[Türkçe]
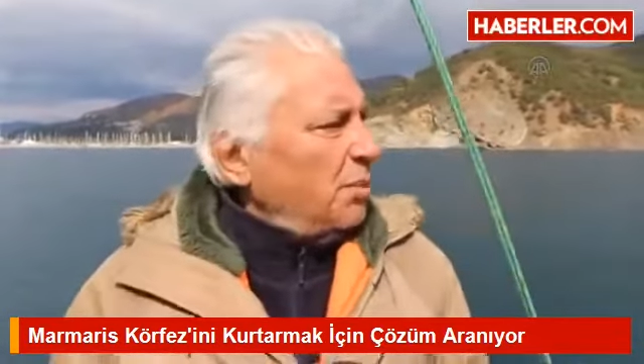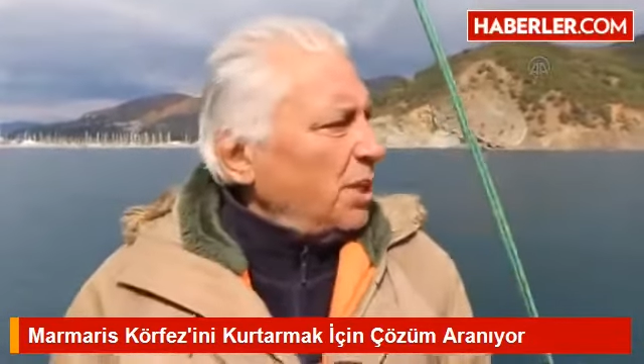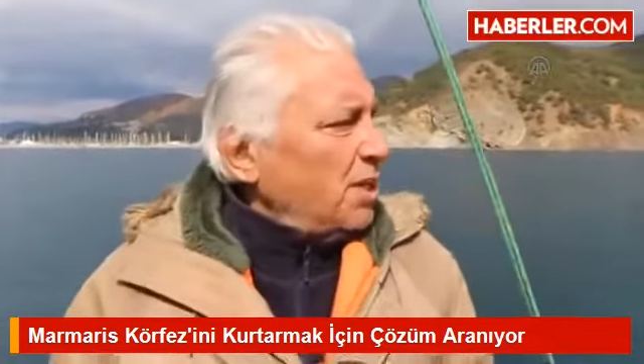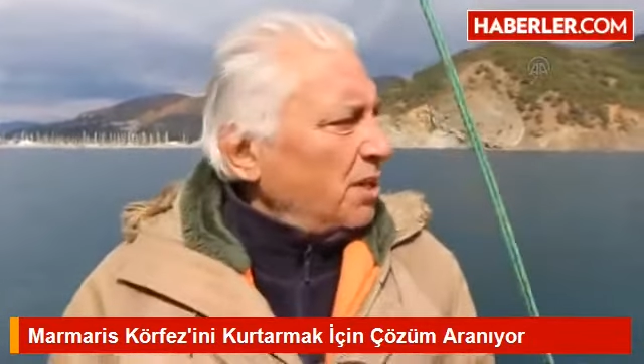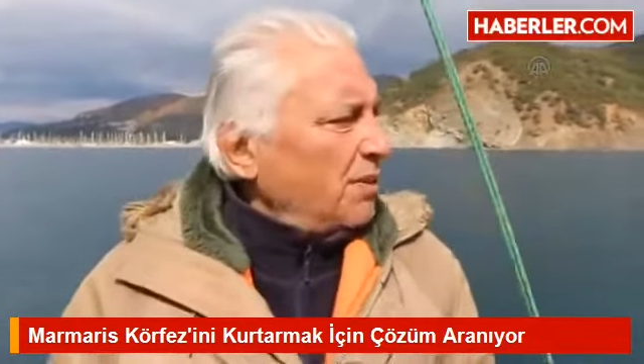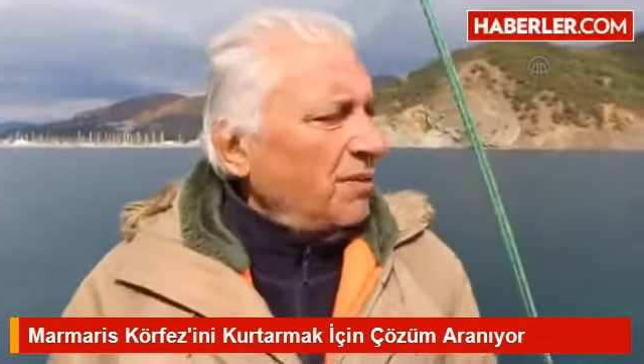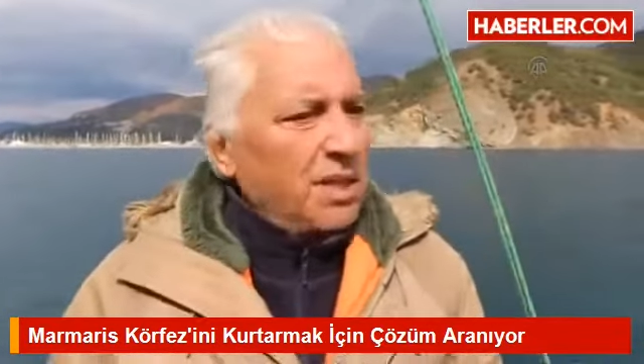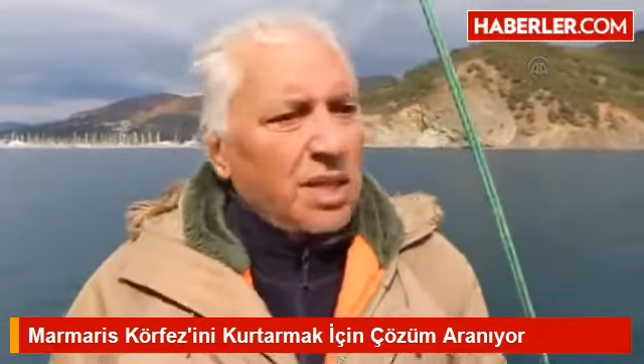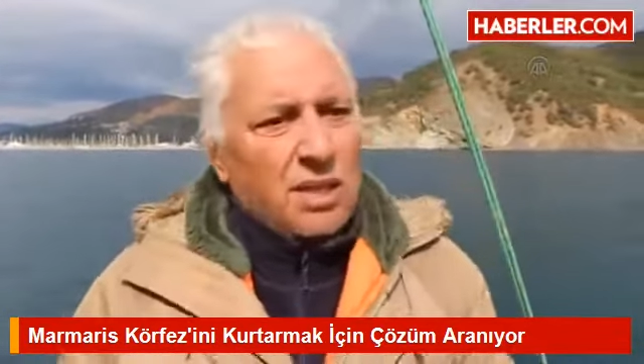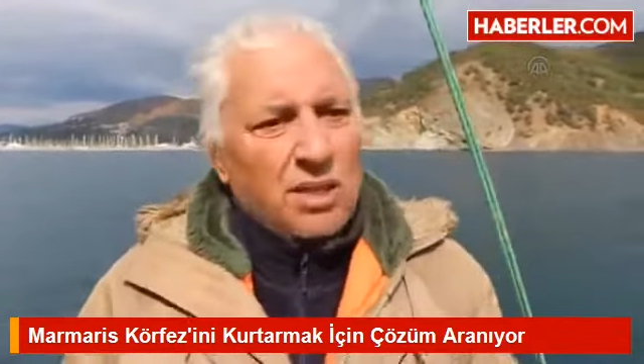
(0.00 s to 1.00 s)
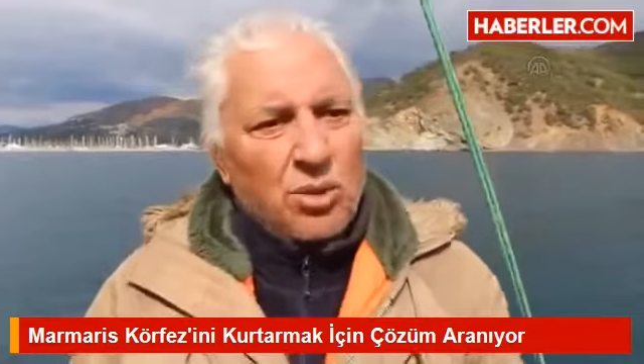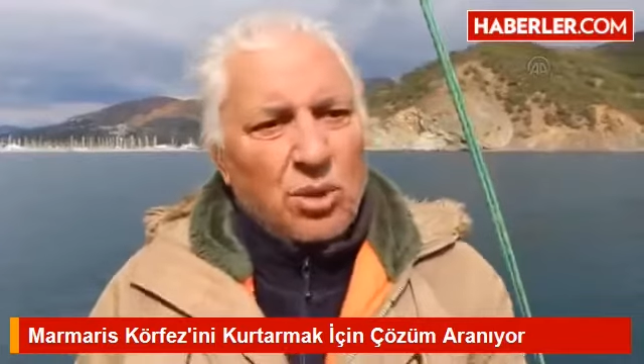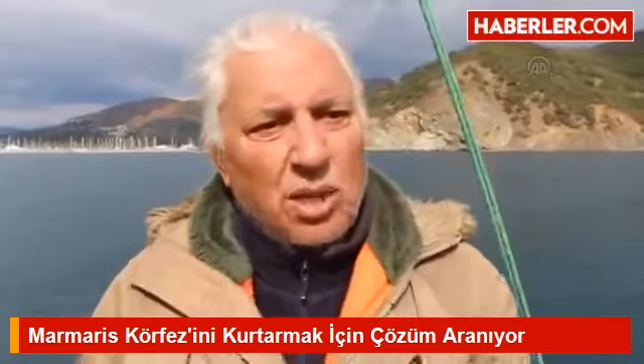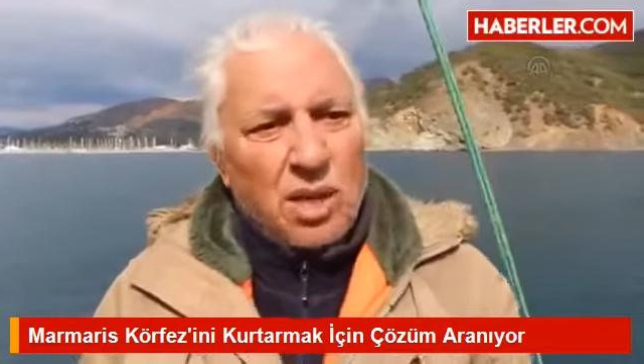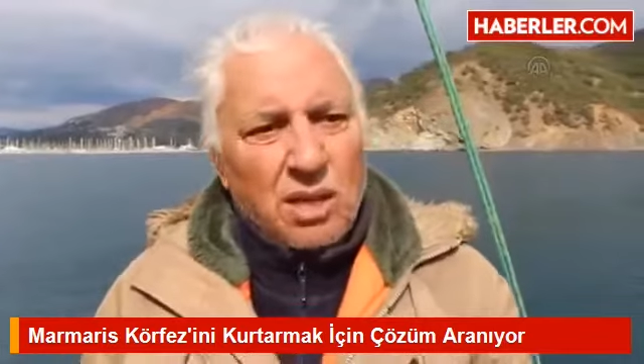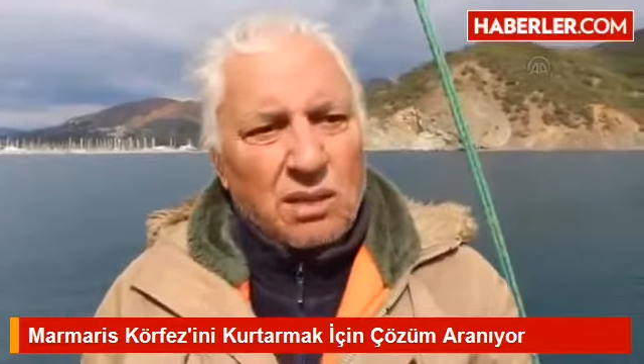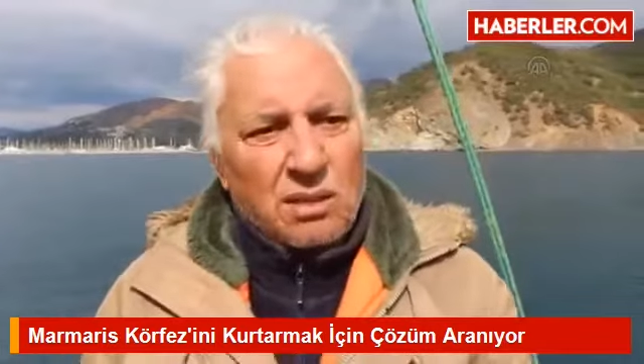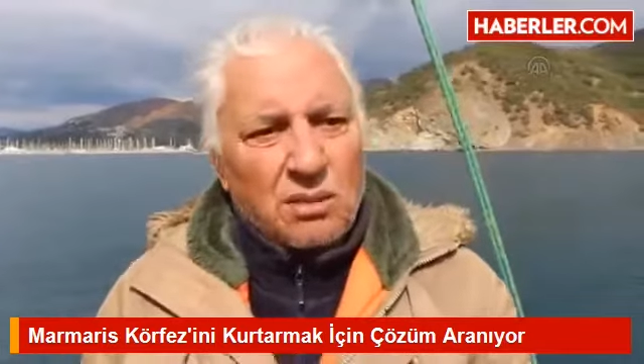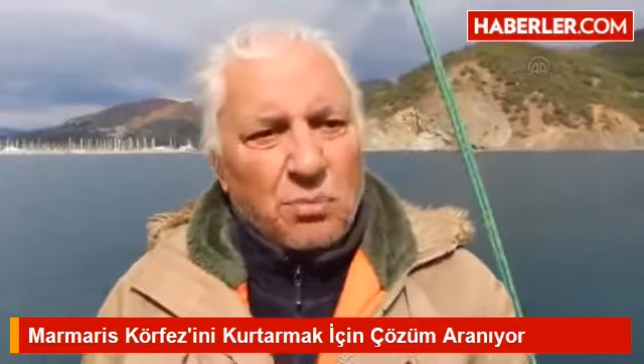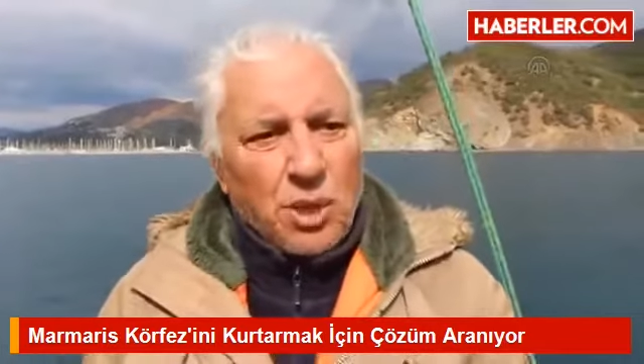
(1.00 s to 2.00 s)
mesafe ve derinlik olarak
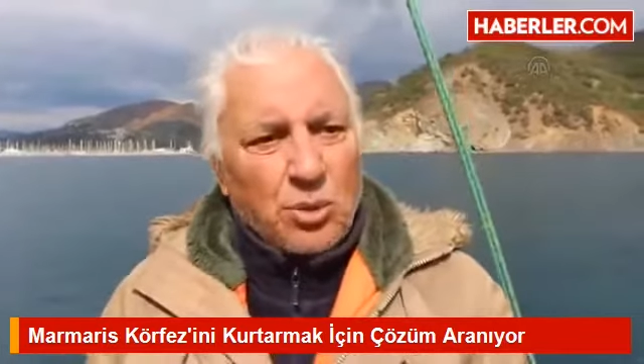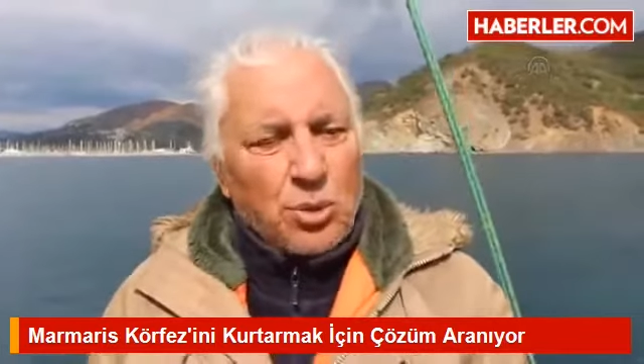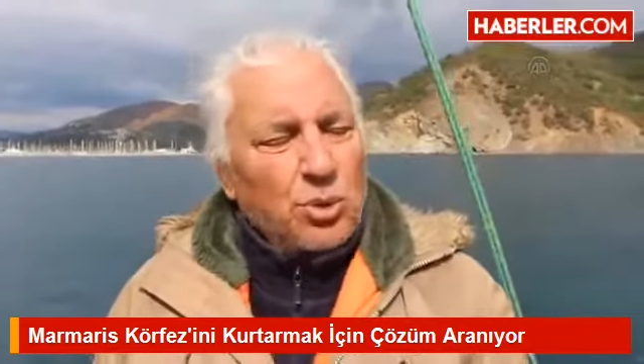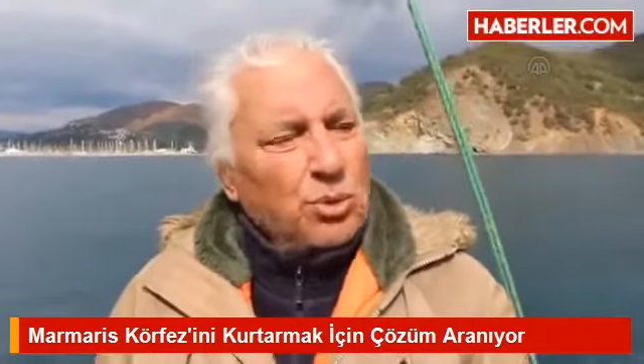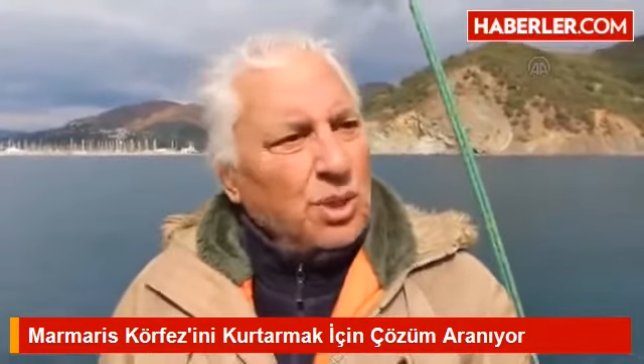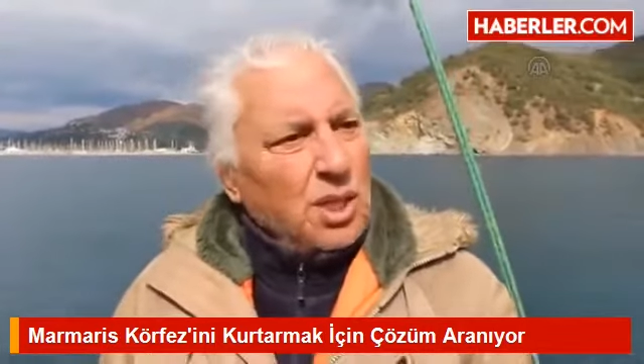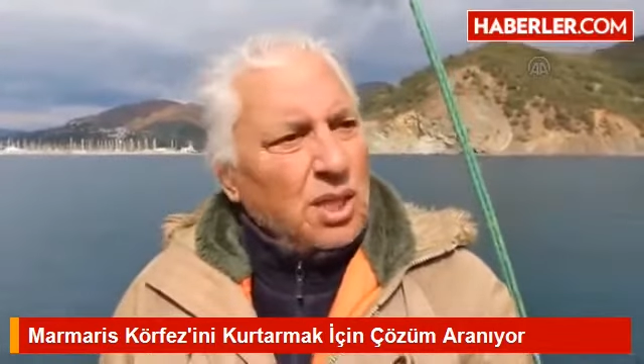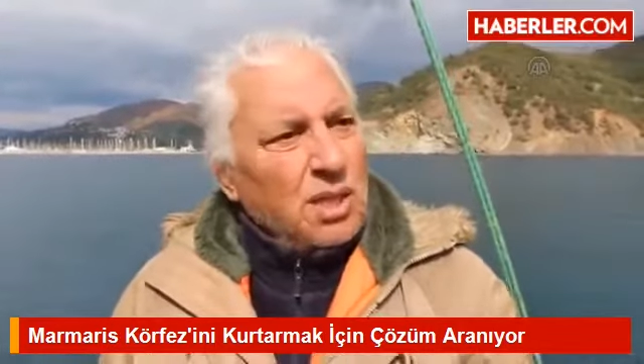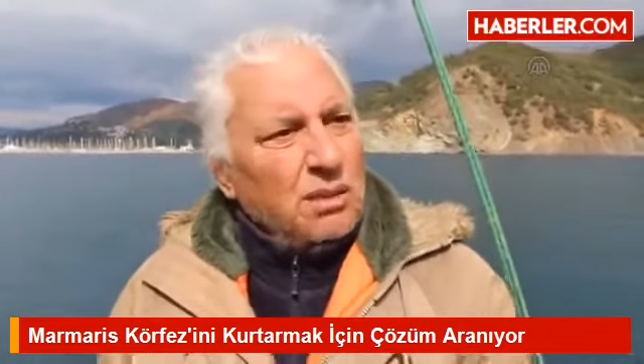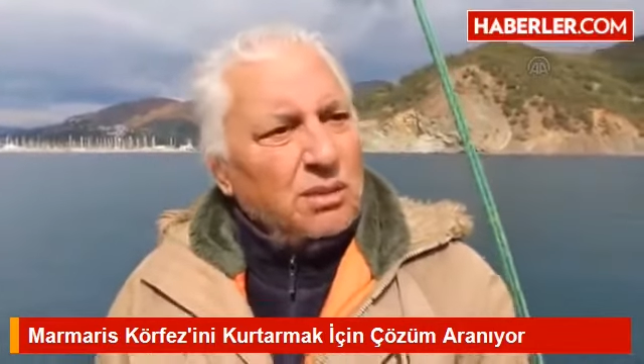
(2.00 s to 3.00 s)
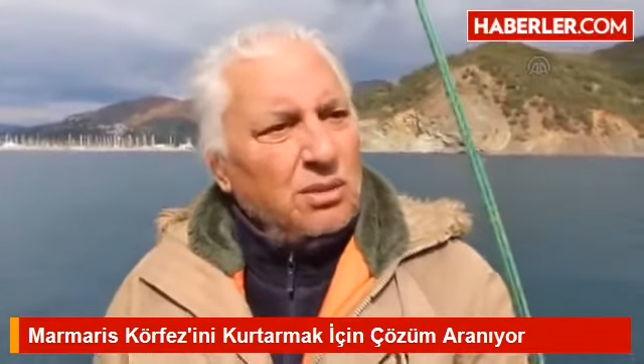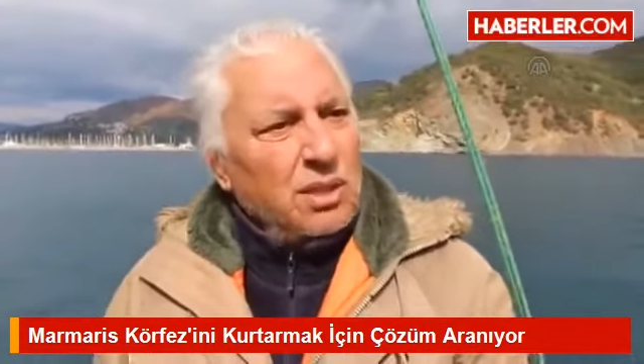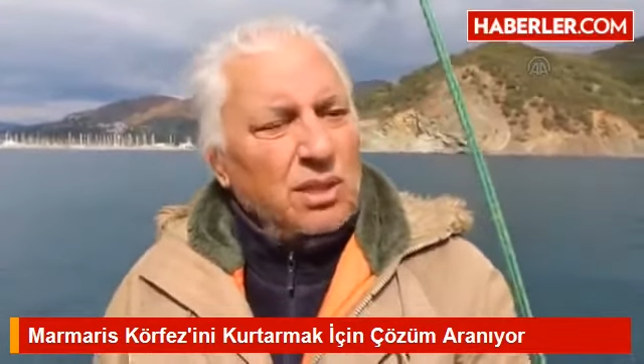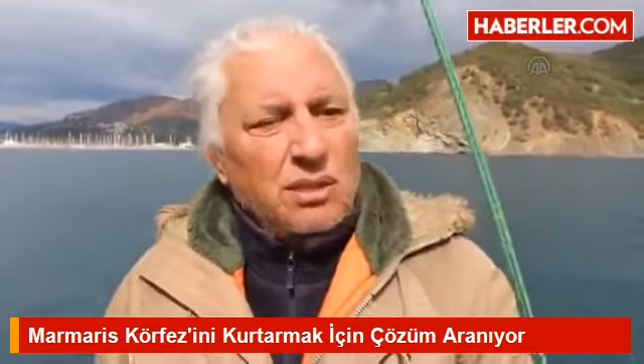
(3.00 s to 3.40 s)
e, pek uygun değil e,